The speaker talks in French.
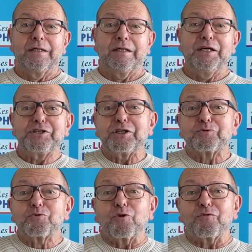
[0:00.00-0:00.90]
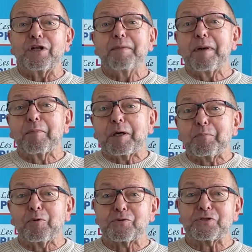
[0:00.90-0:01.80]
Et j'ai toujours fait la même
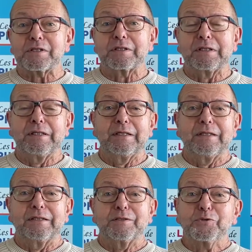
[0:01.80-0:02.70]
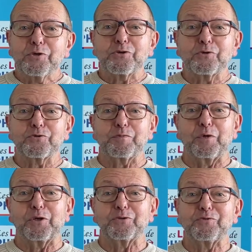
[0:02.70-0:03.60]
réponse. Deux choses m'ont
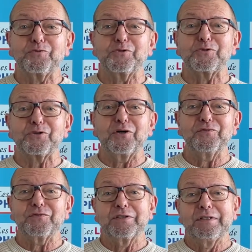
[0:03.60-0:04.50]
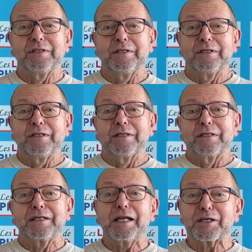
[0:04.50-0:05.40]
rendu philosophe
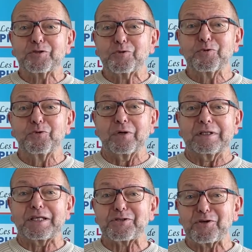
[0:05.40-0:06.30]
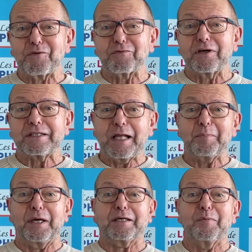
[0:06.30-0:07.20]
la lecture des œuvres
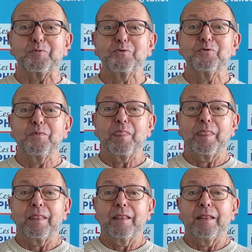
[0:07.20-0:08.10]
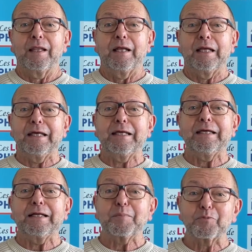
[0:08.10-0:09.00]
d'Albert Camus et
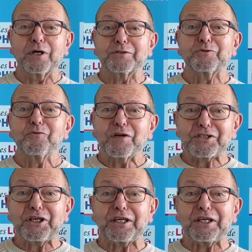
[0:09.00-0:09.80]
la boîte de vache